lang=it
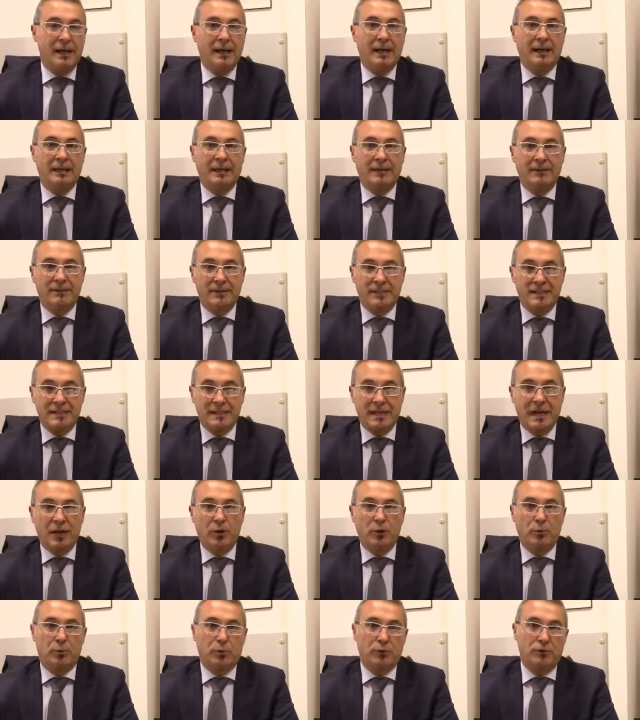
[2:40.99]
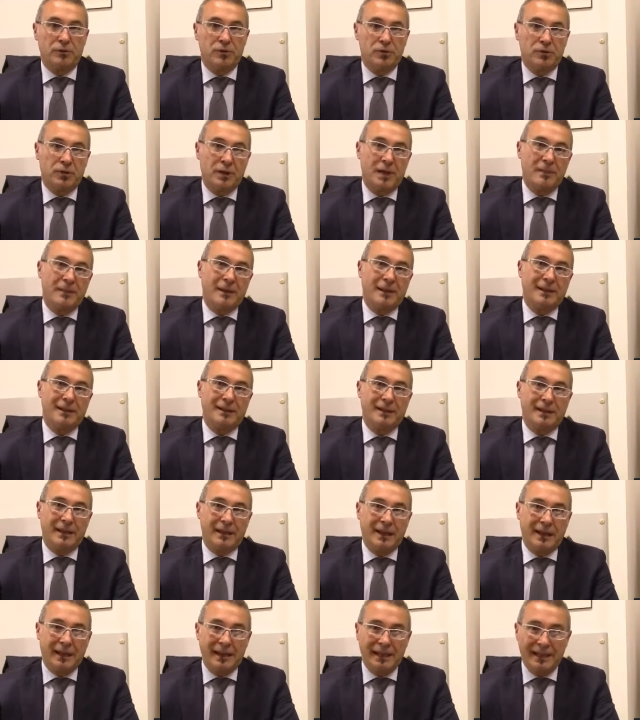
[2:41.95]
ad Avezzano
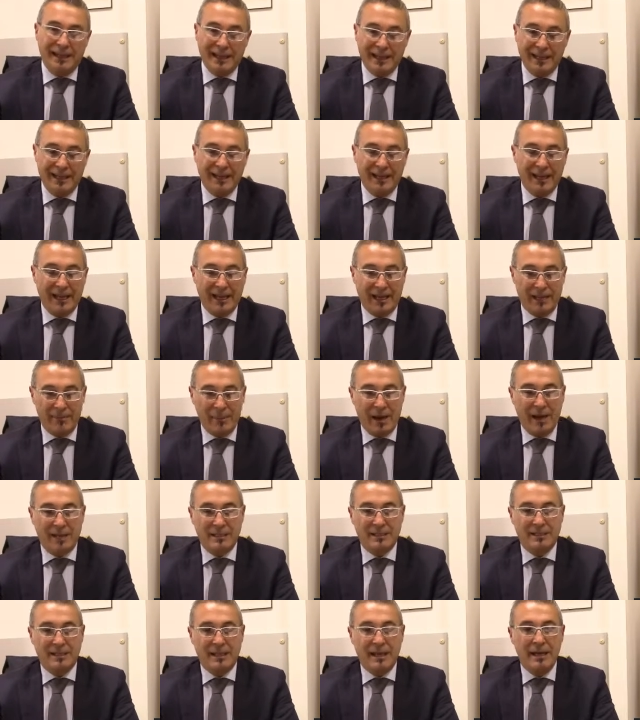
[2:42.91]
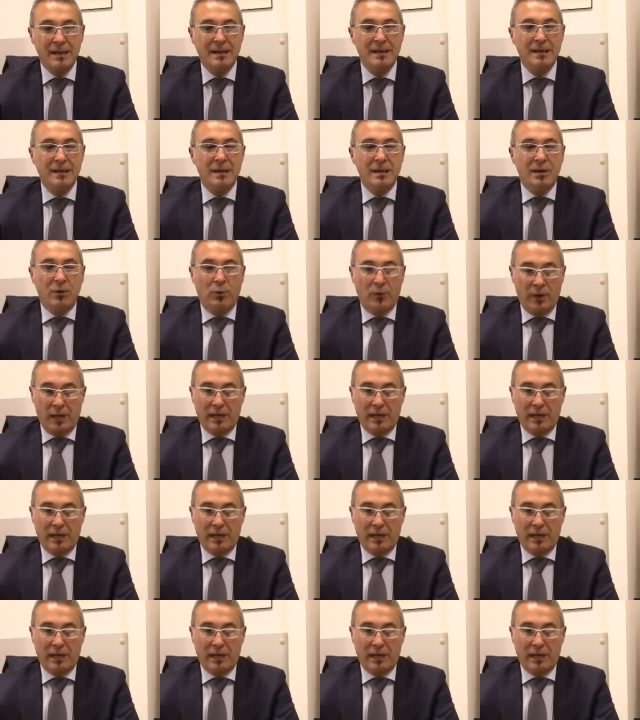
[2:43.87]
provvisoriamente e lì è rimasta,